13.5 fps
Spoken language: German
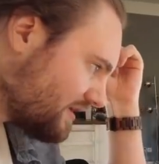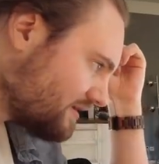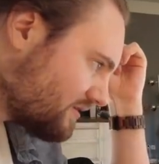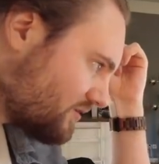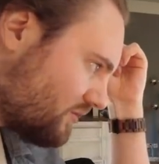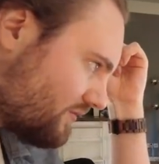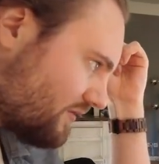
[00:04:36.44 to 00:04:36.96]

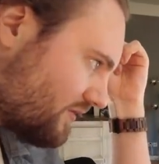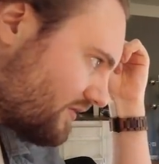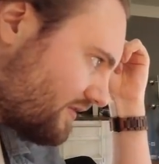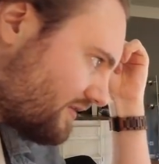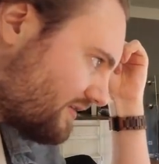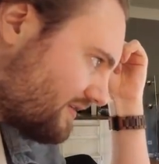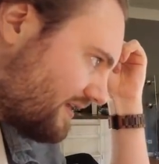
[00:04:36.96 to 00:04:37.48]
Dann gucken wir uns
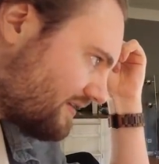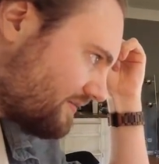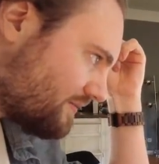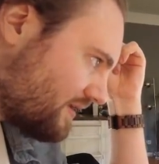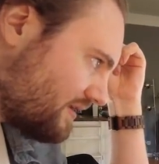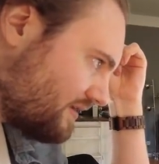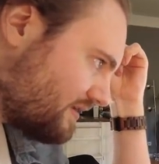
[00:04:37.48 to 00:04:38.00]
doch das
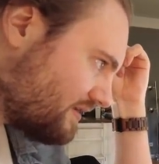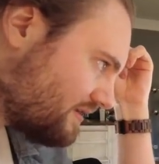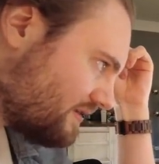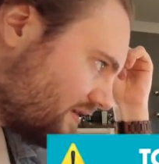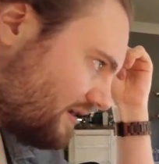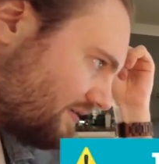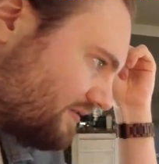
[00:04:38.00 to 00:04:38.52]
erstmal
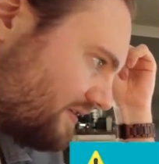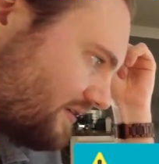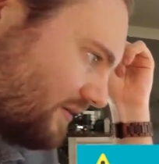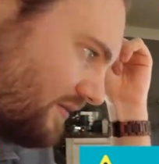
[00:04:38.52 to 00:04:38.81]
wie es